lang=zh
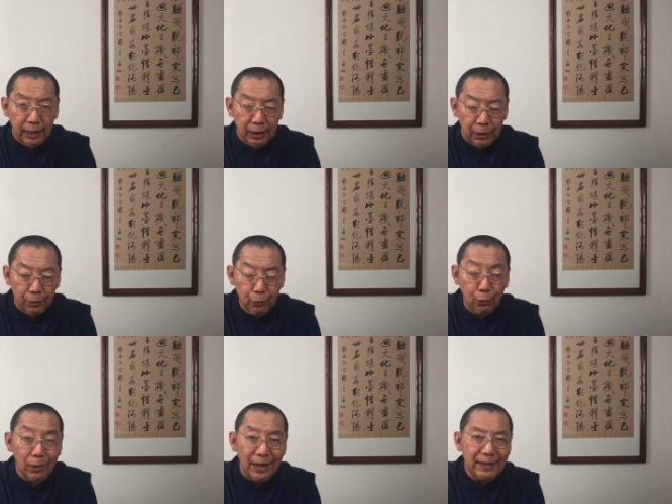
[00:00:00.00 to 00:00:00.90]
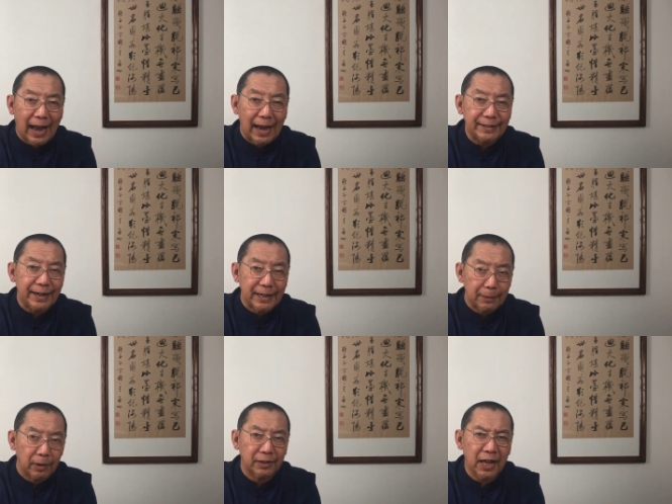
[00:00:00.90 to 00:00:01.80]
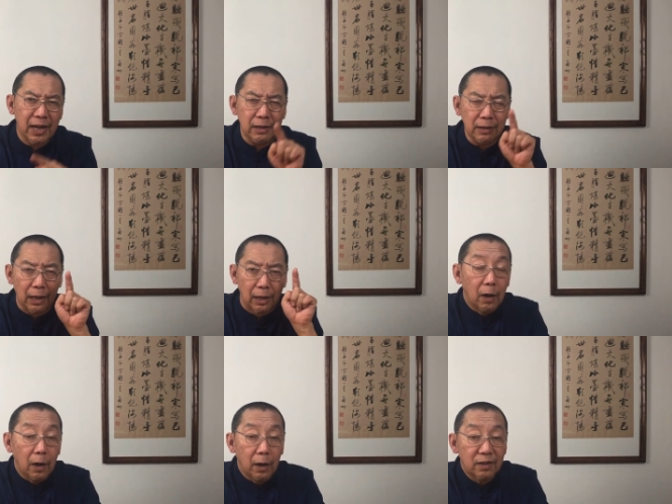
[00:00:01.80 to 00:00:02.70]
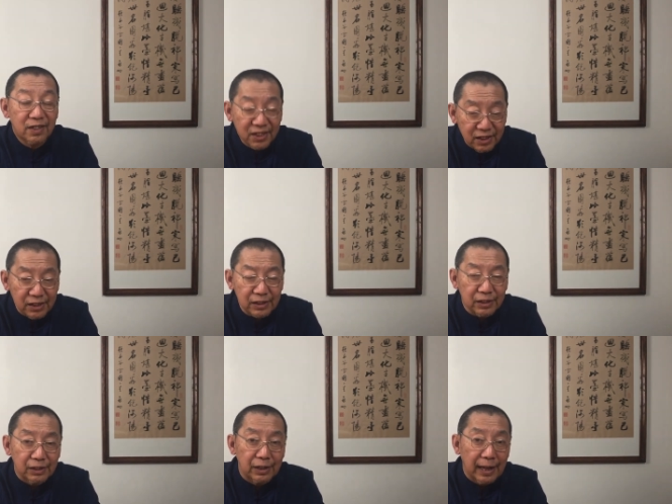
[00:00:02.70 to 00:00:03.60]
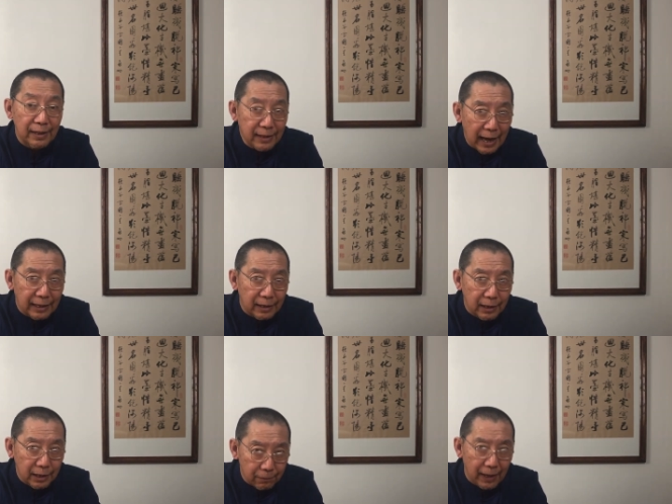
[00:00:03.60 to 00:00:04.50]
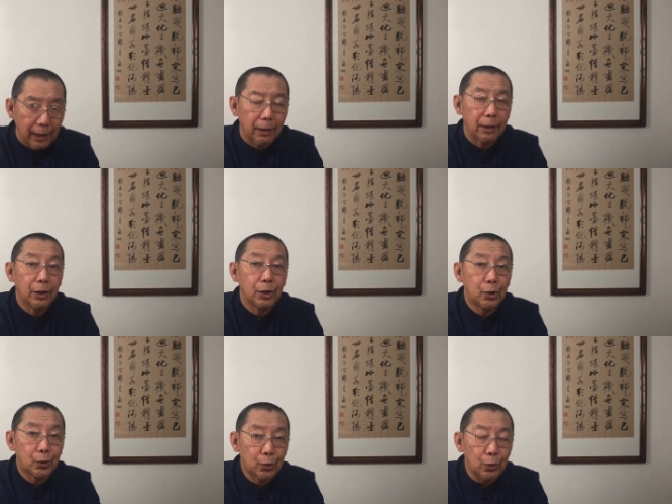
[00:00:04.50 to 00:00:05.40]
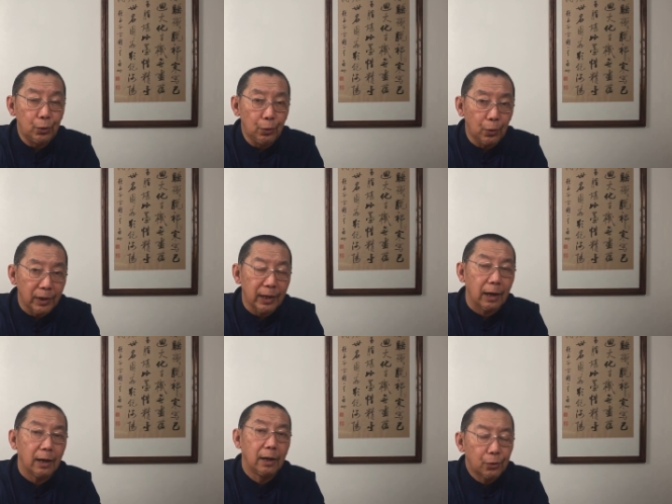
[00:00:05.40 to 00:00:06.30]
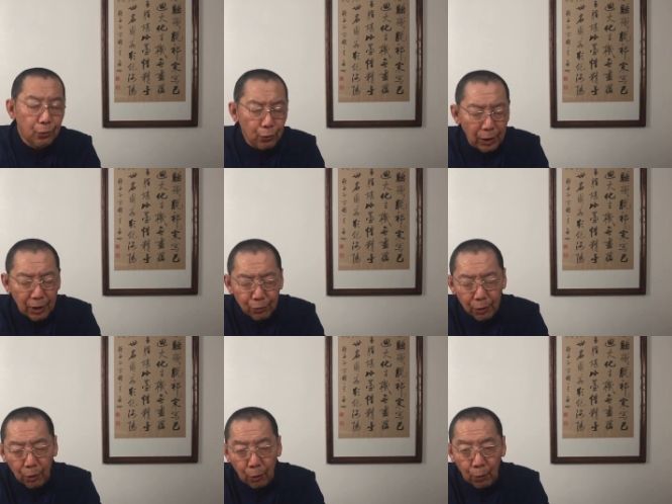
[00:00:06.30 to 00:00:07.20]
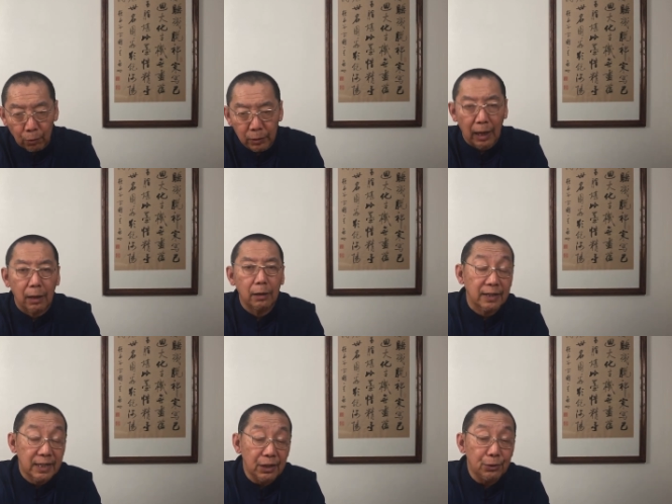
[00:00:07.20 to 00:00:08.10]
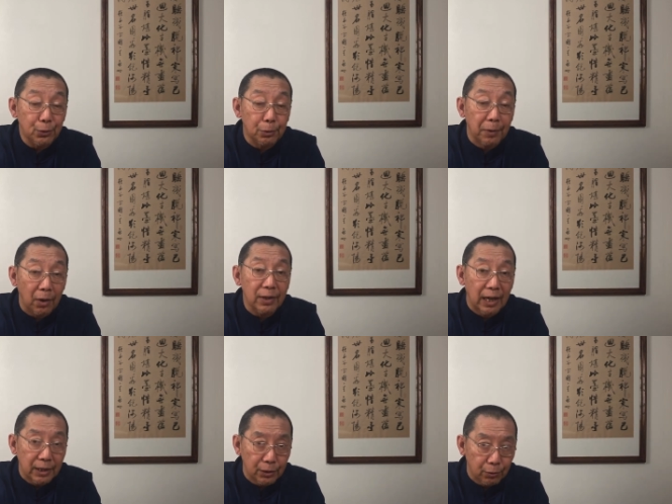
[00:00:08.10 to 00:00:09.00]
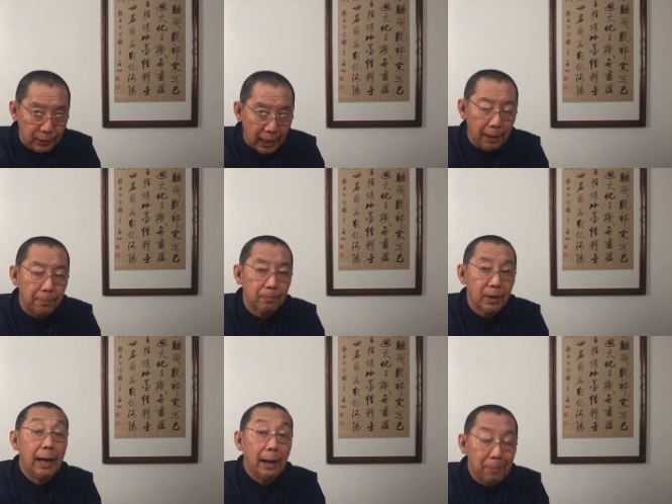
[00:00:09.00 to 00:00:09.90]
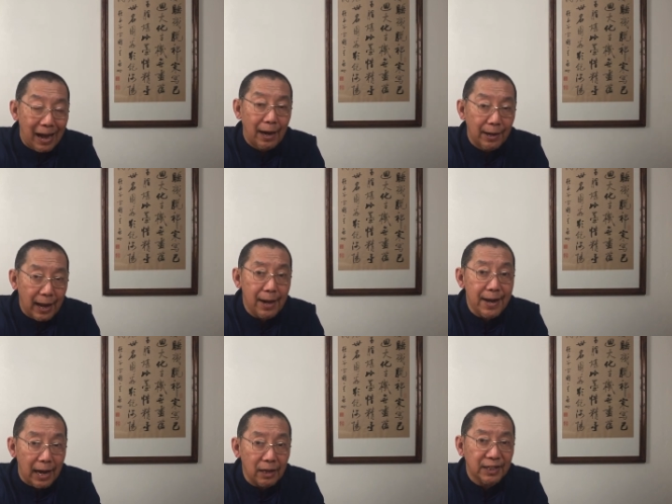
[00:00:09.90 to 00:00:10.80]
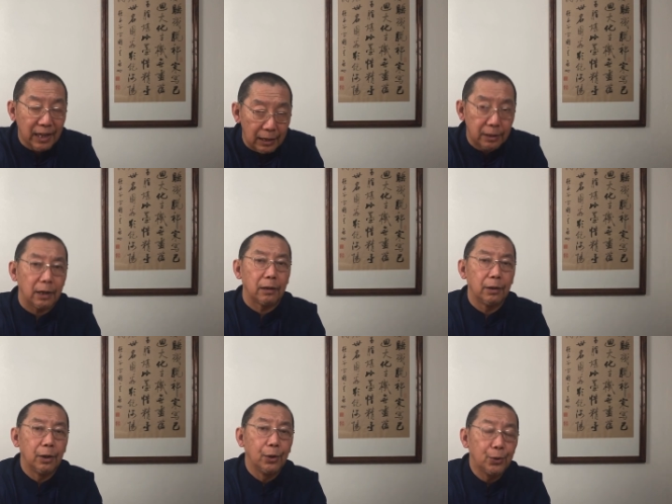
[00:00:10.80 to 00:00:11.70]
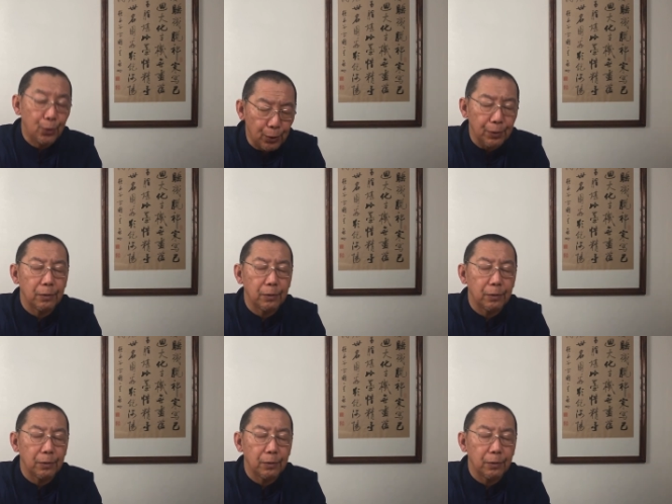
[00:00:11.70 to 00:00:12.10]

个苏联台这里边听了四十年代的一位中国的最最红的京剧表演艺术家马连良先生于